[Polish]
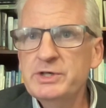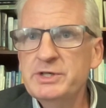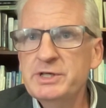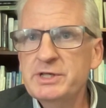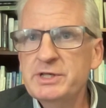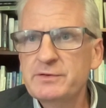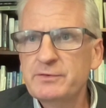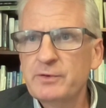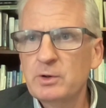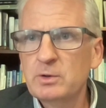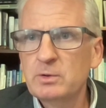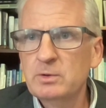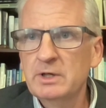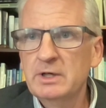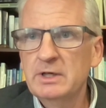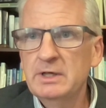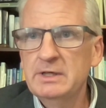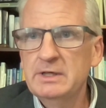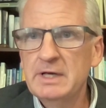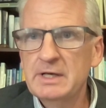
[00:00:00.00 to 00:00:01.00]
to
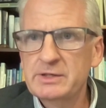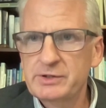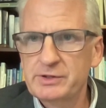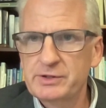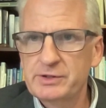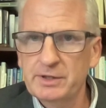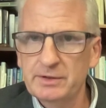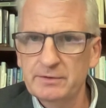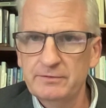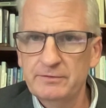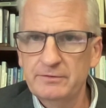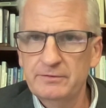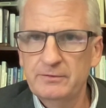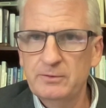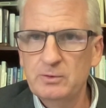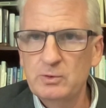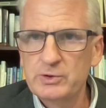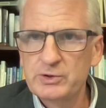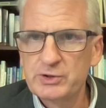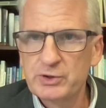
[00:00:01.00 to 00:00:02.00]
dziedzictwo jeszcze
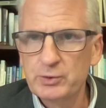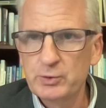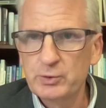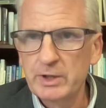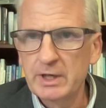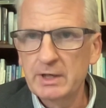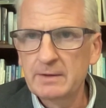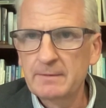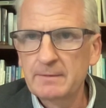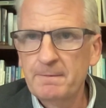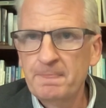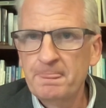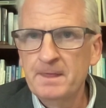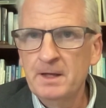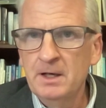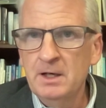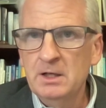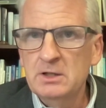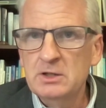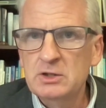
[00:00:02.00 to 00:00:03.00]
funkcjonuje,
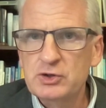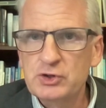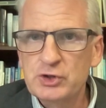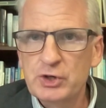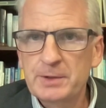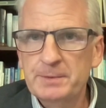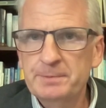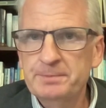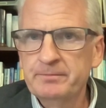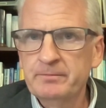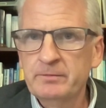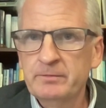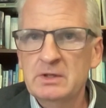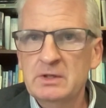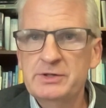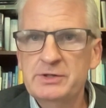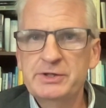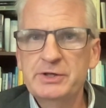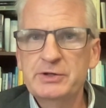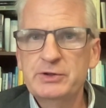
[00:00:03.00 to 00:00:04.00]
że
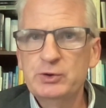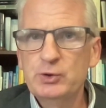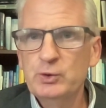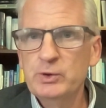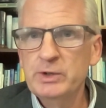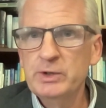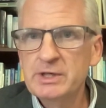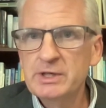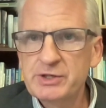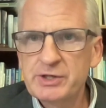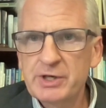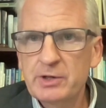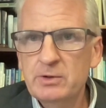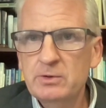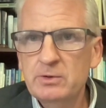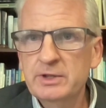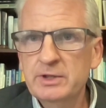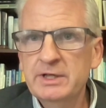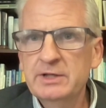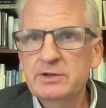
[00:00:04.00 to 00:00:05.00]
cytuje
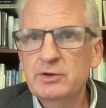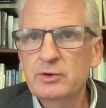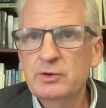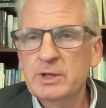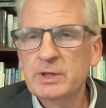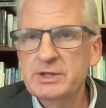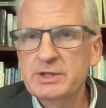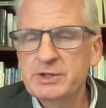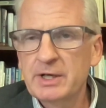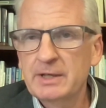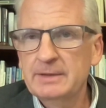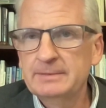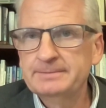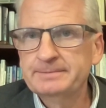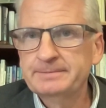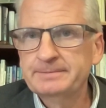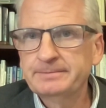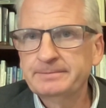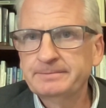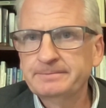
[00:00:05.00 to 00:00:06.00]
się
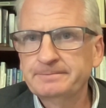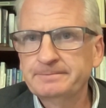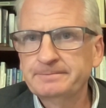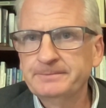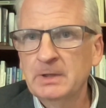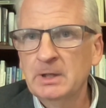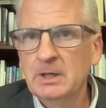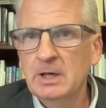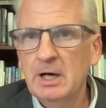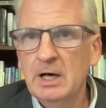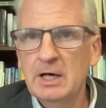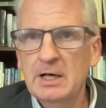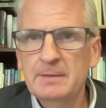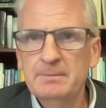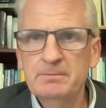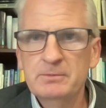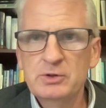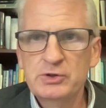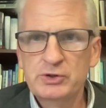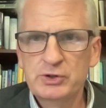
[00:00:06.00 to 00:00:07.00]
Giedroycia,
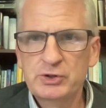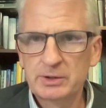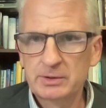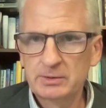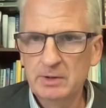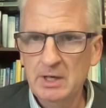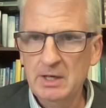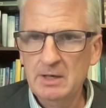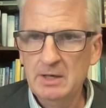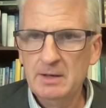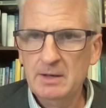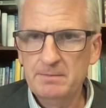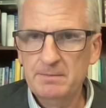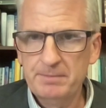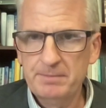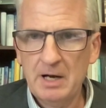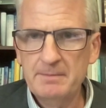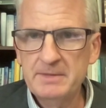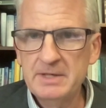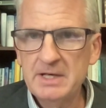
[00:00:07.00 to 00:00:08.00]
um, że
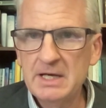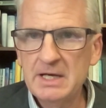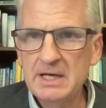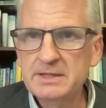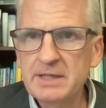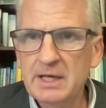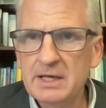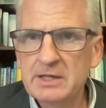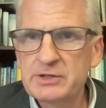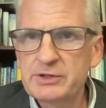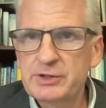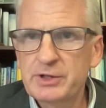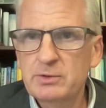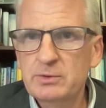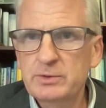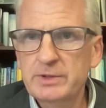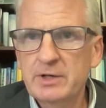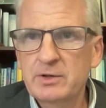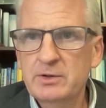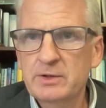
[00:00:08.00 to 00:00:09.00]
pamięta
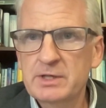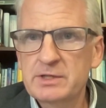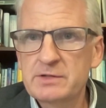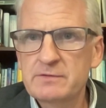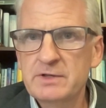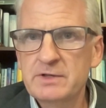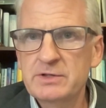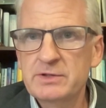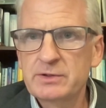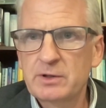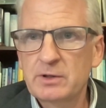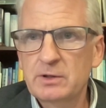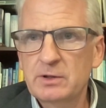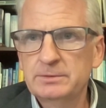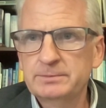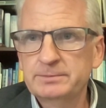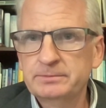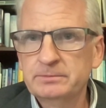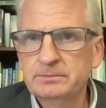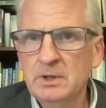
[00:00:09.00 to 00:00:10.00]
się jego
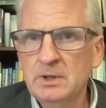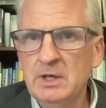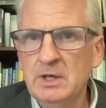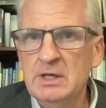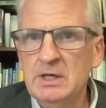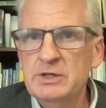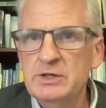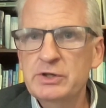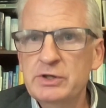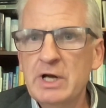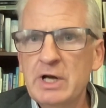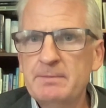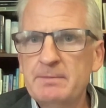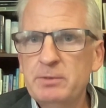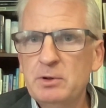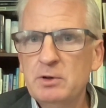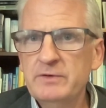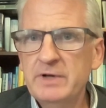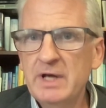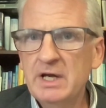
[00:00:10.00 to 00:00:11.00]
nazwisko, że
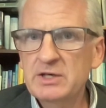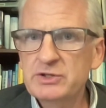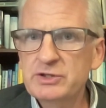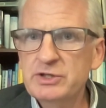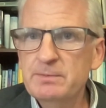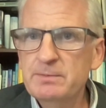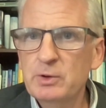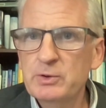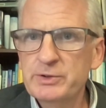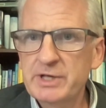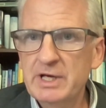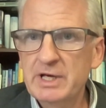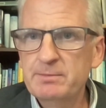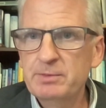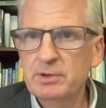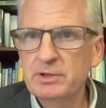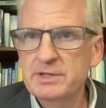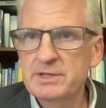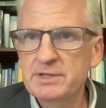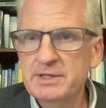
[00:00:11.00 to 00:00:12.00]
na powierzchni
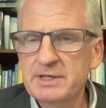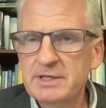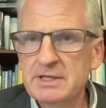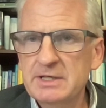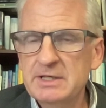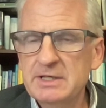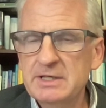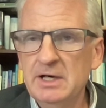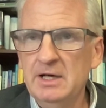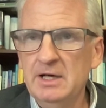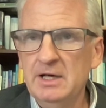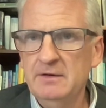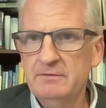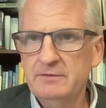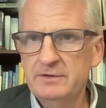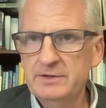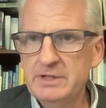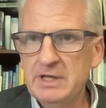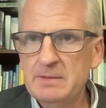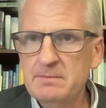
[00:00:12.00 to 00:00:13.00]
polskiej polityki
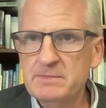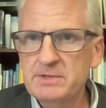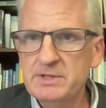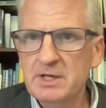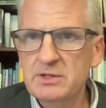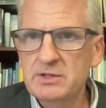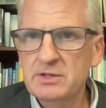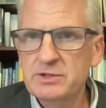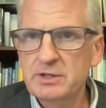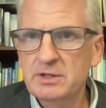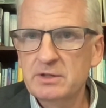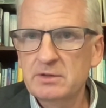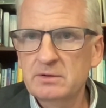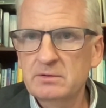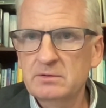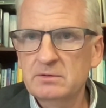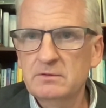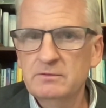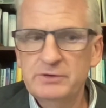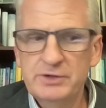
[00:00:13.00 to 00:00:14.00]
w tym
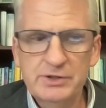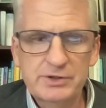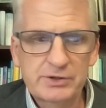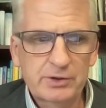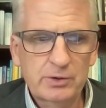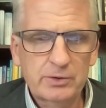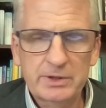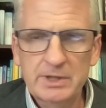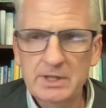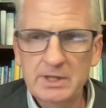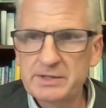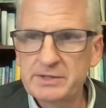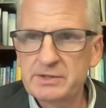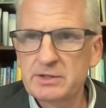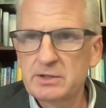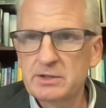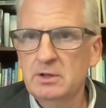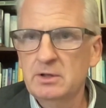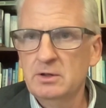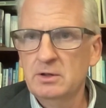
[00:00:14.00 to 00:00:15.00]
sensie wszystko
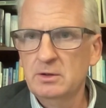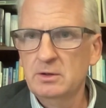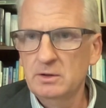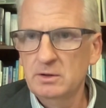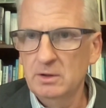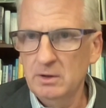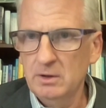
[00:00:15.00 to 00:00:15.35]
jest